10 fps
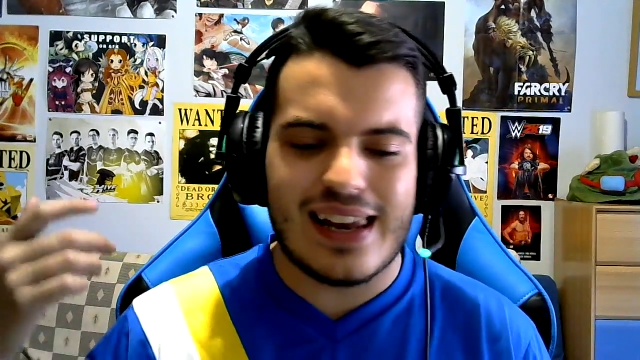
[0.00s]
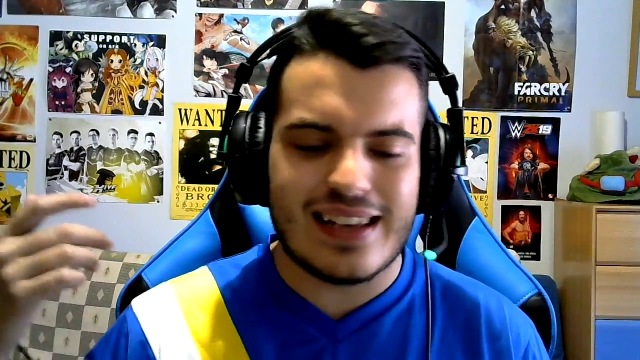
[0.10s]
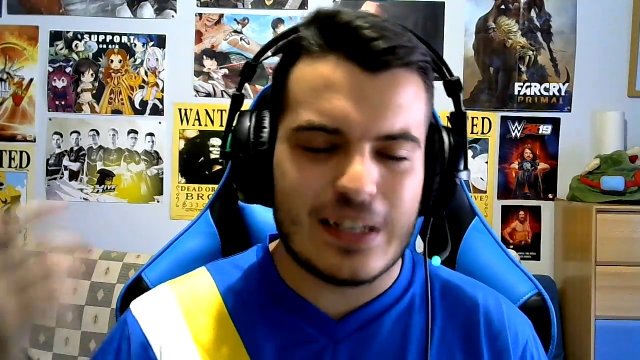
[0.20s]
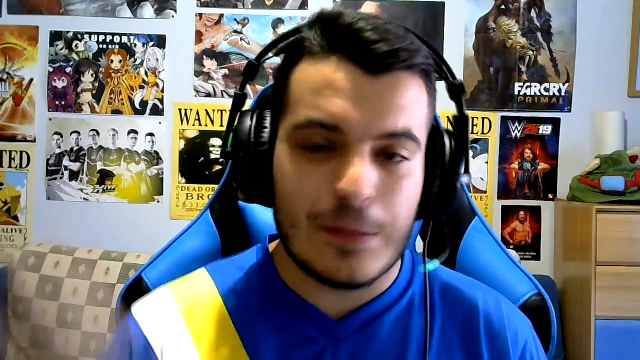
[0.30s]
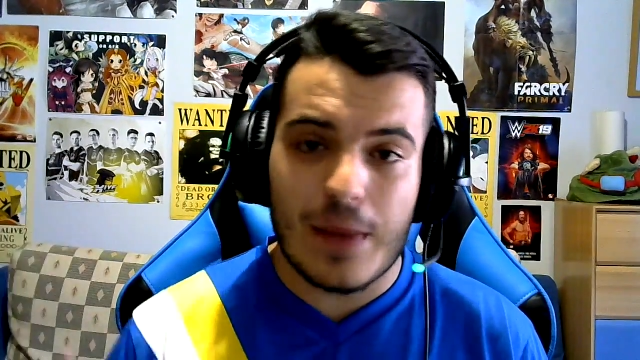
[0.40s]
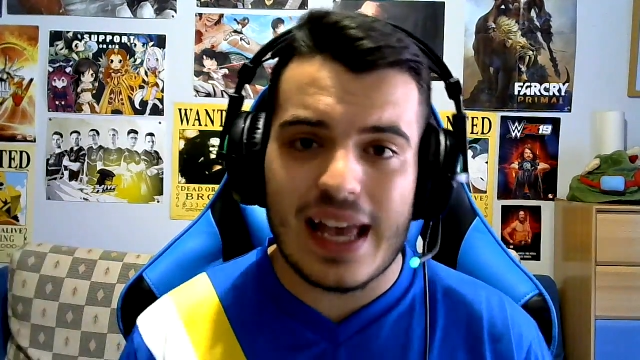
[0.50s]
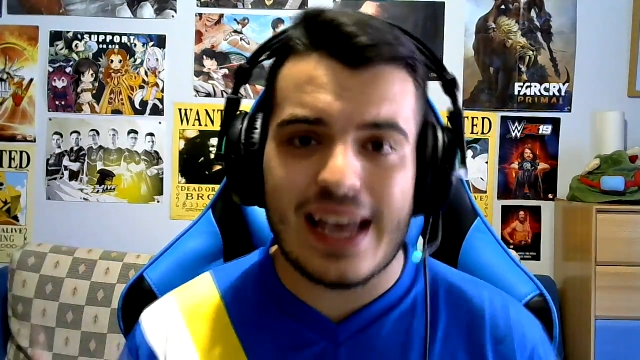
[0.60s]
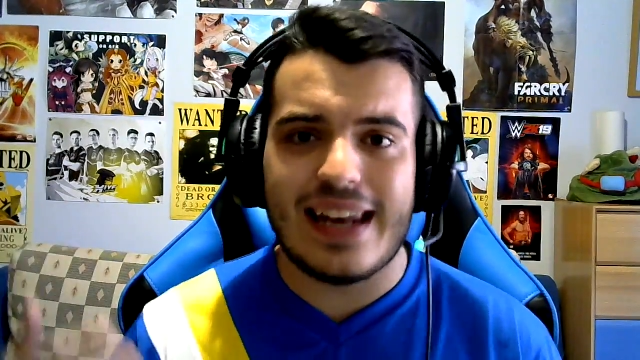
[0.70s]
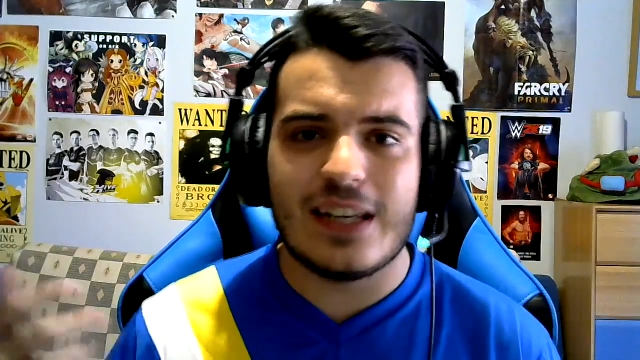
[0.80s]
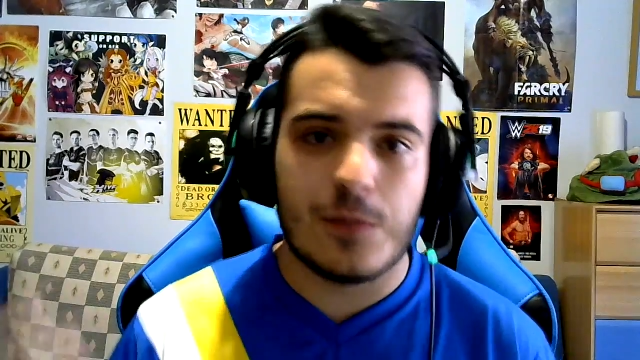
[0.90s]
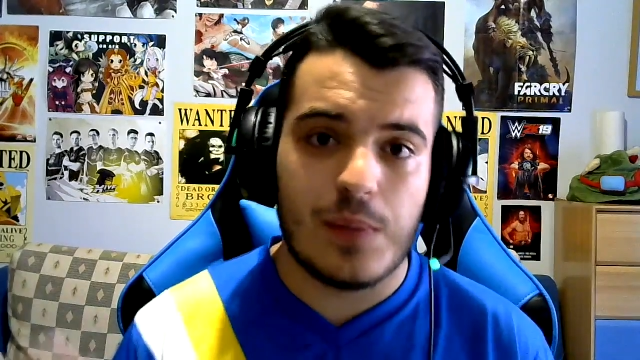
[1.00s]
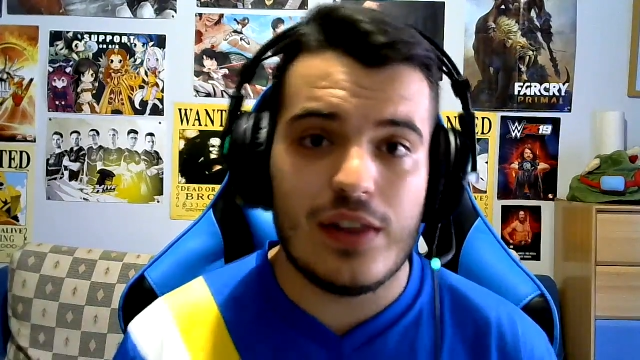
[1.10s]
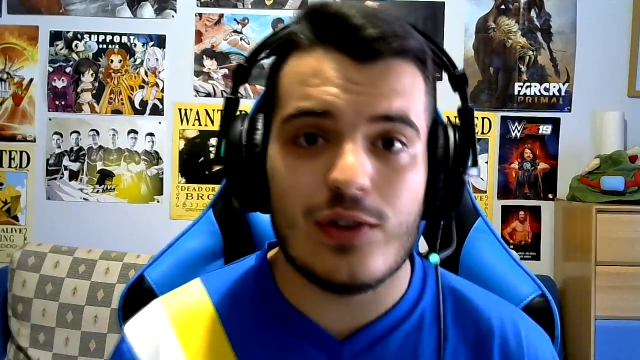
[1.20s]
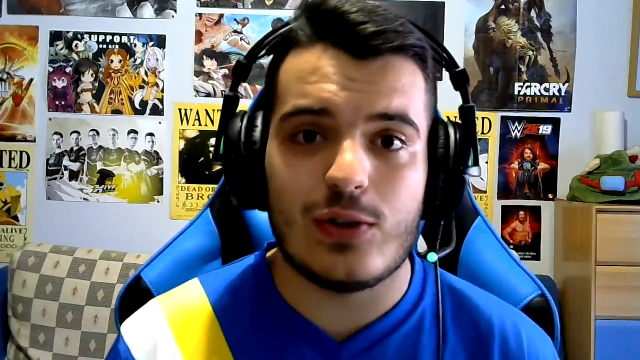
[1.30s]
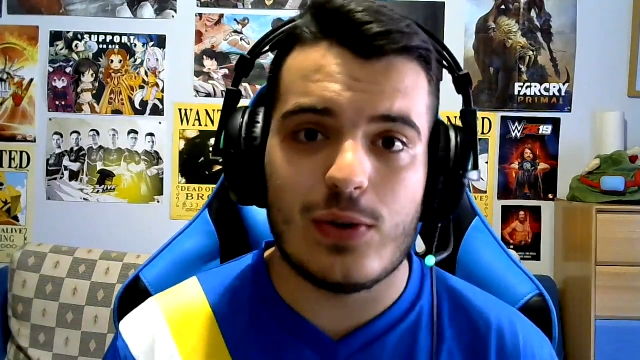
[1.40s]
las imágenes,
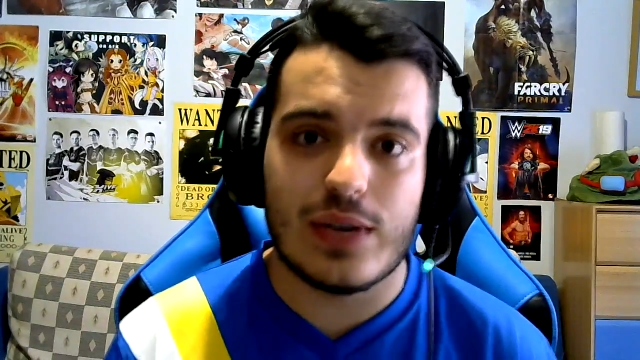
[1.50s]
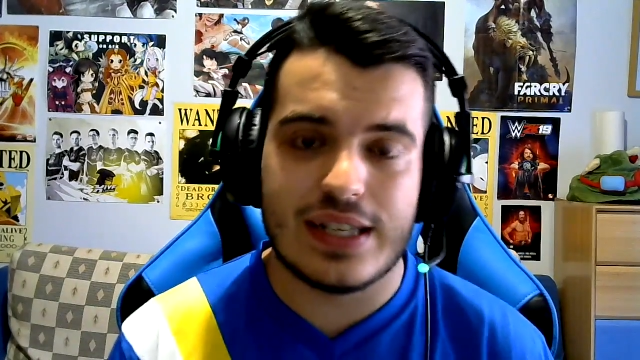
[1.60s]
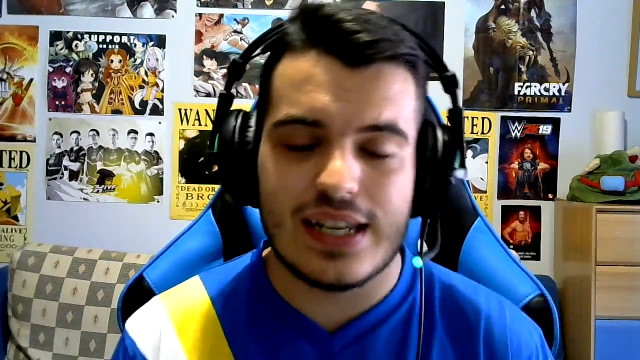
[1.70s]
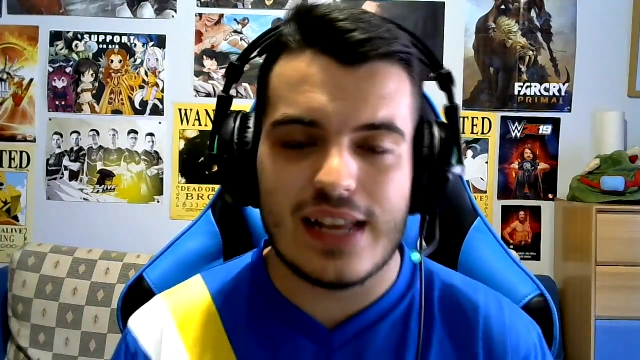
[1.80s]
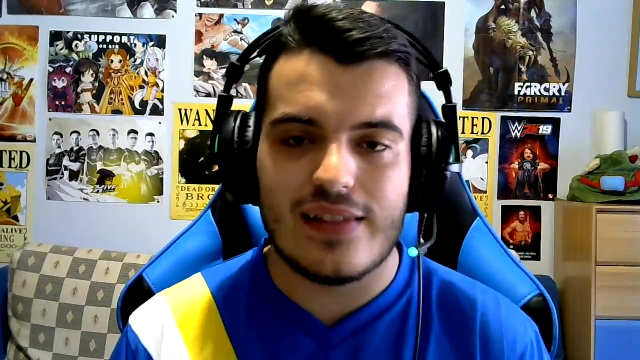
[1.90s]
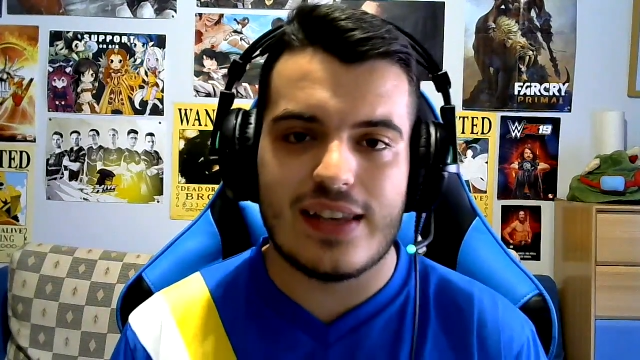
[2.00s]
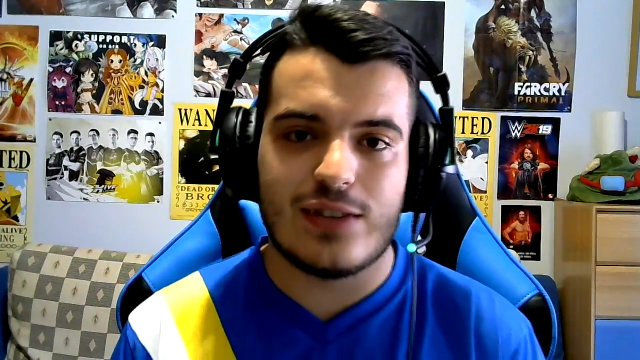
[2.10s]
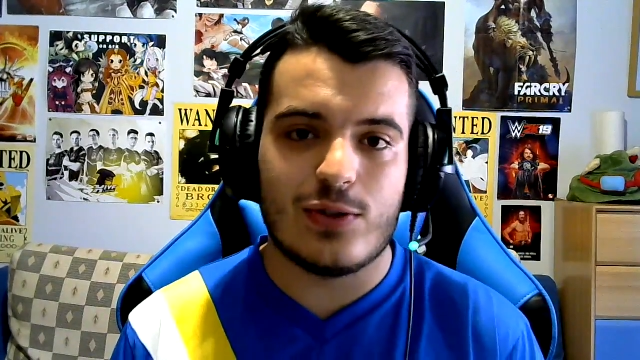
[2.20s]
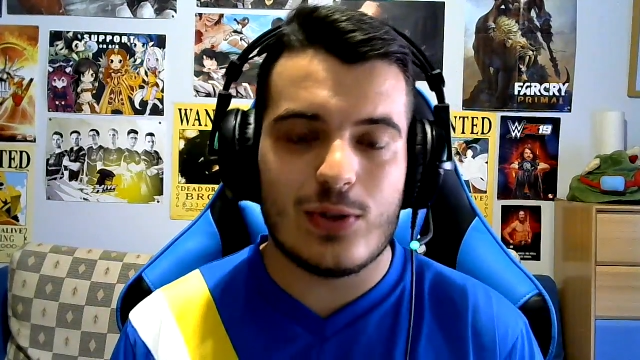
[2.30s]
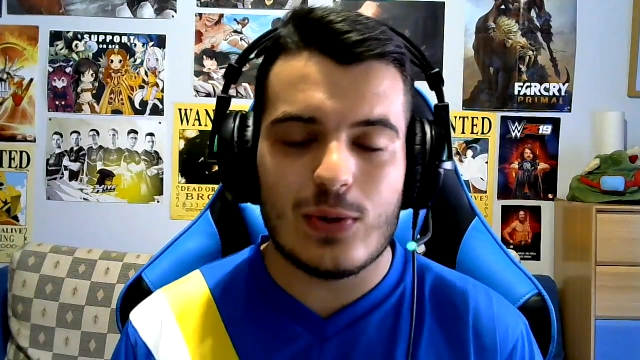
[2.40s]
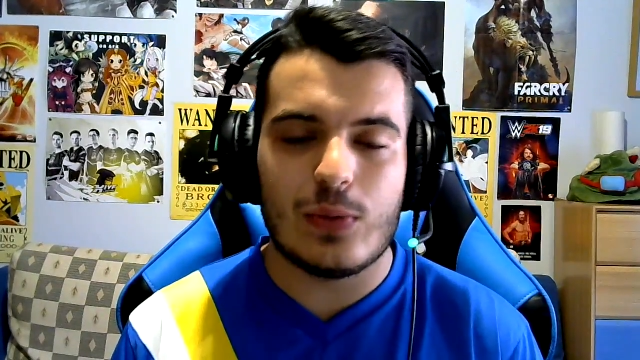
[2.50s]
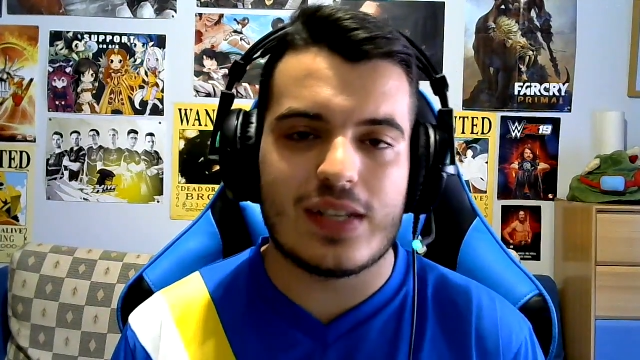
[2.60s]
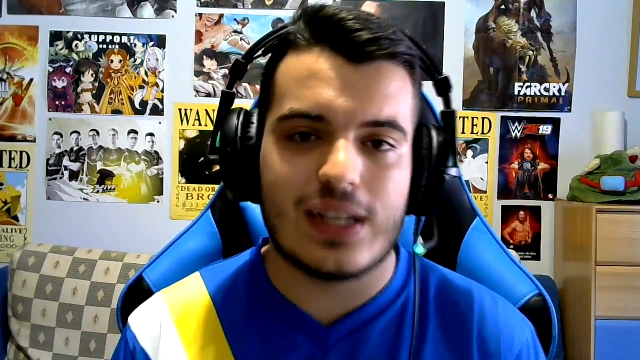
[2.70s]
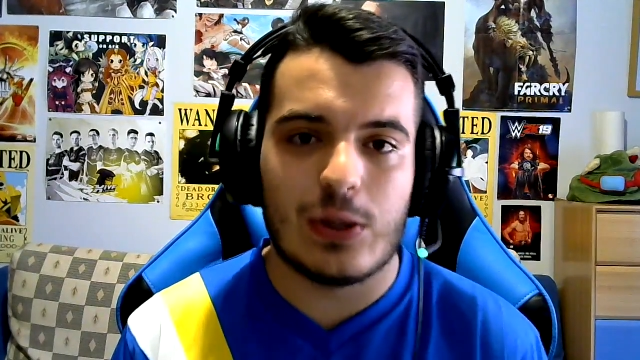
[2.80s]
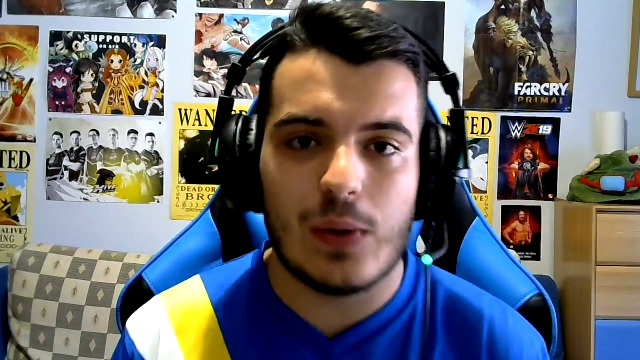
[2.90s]
vídeos o lo que sean de esos
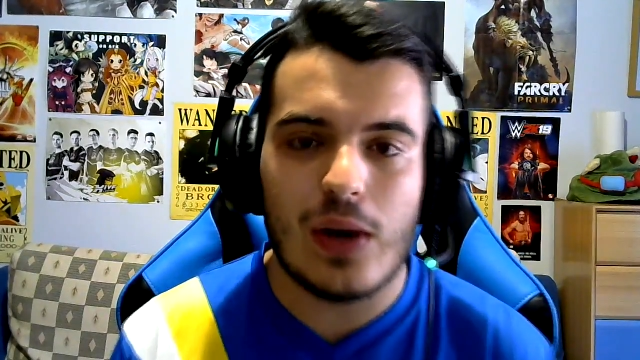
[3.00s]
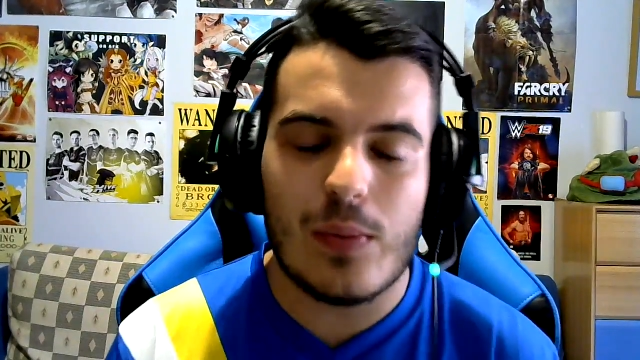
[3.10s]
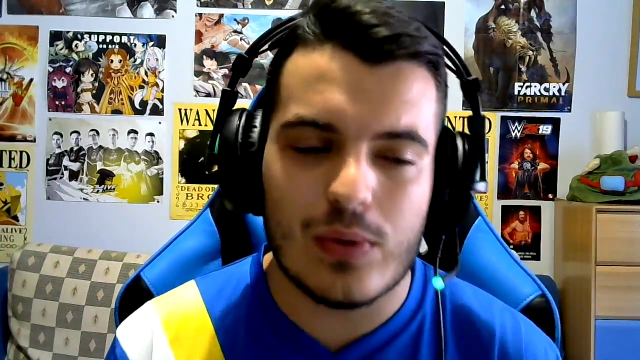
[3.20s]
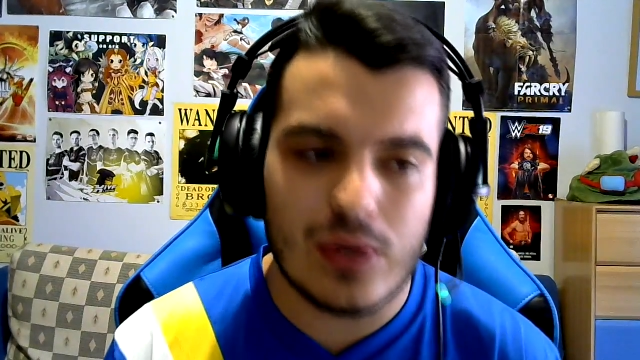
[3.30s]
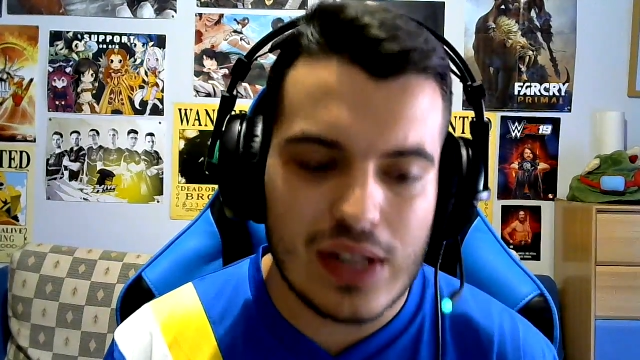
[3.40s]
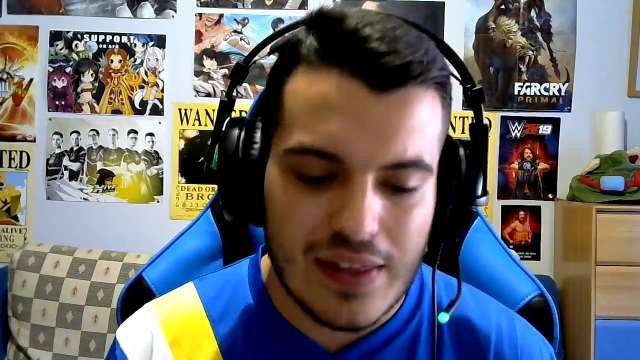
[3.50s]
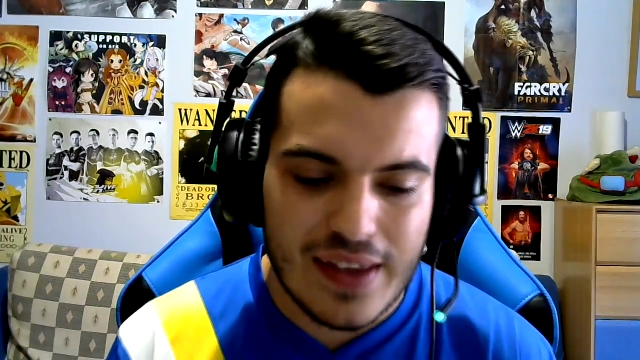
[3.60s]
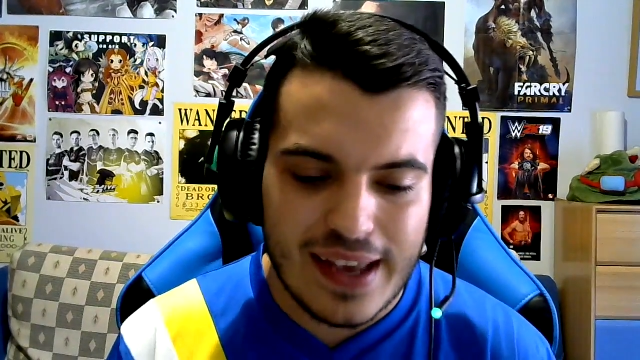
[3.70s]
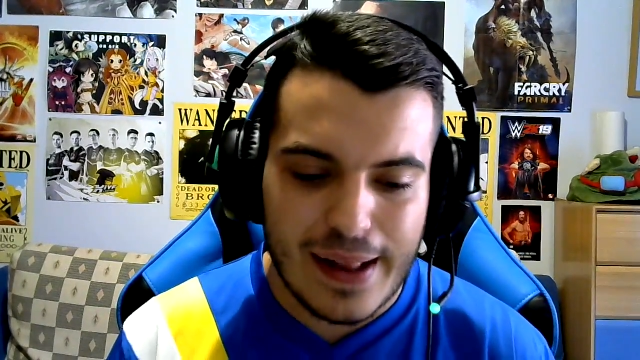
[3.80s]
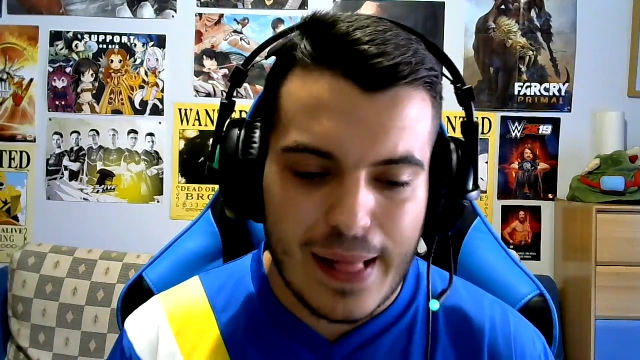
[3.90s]
youtubers que tuvieron la oportunidad de ir,